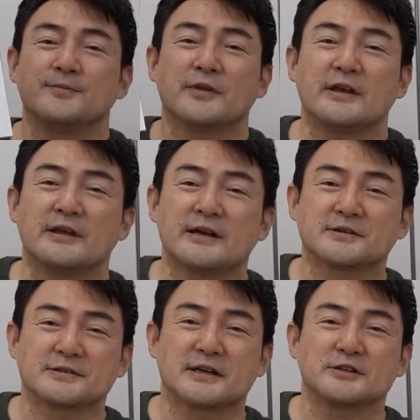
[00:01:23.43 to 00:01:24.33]
で約
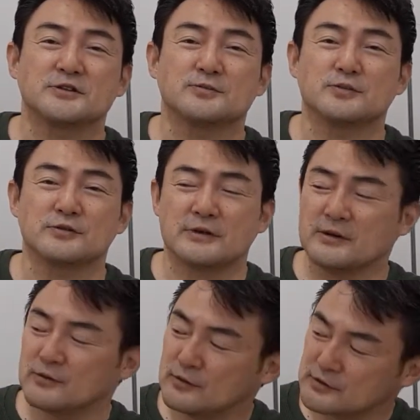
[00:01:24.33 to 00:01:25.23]
30分間放